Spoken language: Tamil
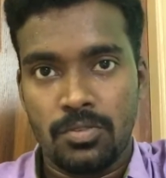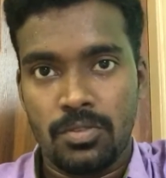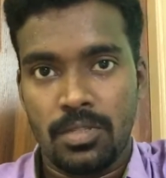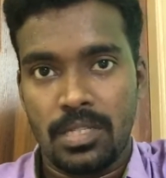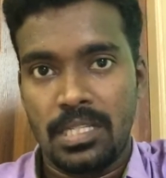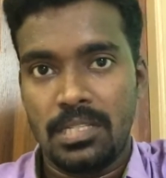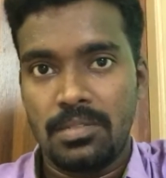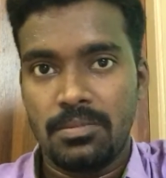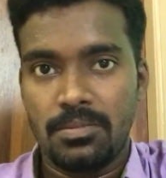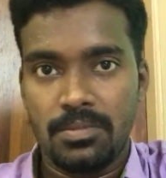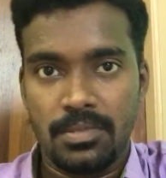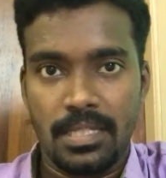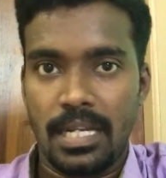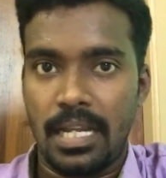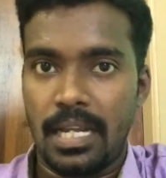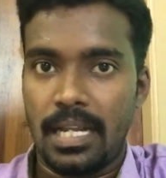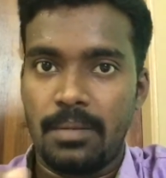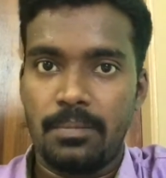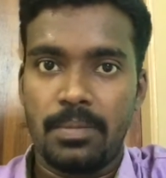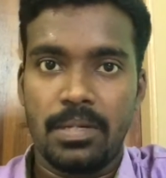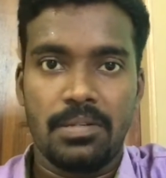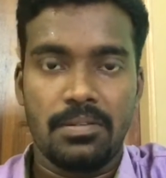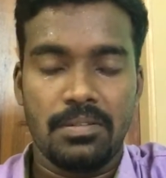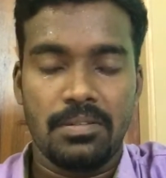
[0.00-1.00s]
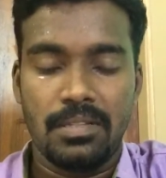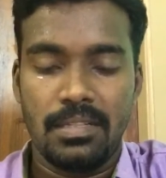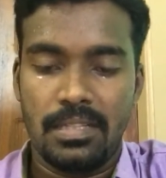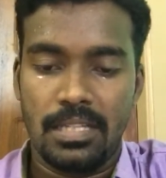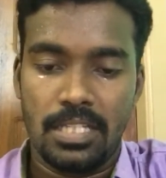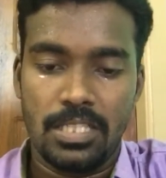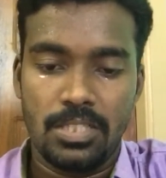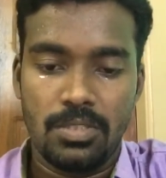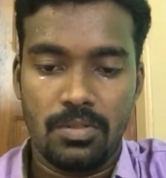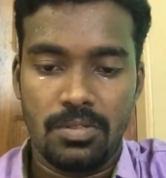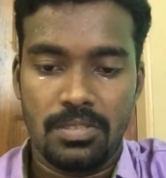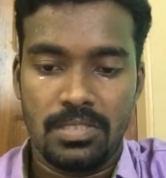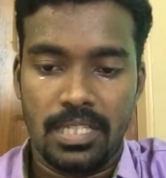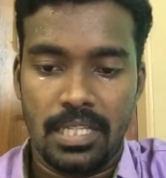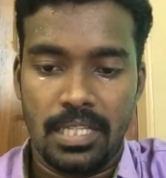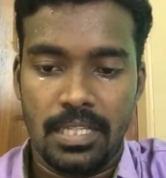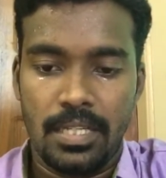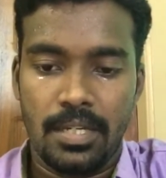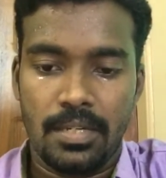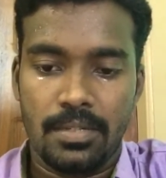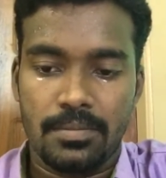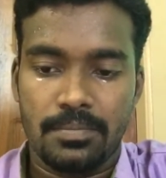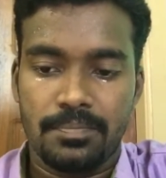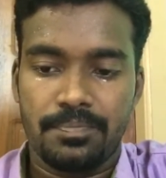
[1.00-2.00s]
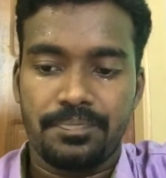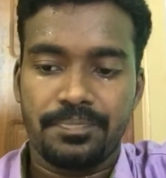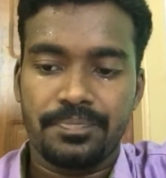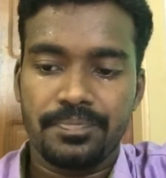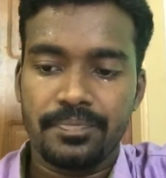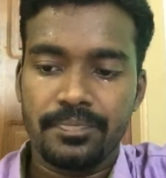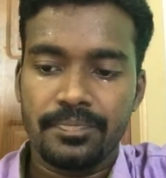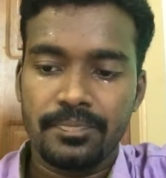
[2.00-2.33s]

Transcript: ஸோ இதுவும் வந்து நிறைய பேருக்கு வந்து தெரிஞ்ச ஒரு செய்தியாக இருக்கும்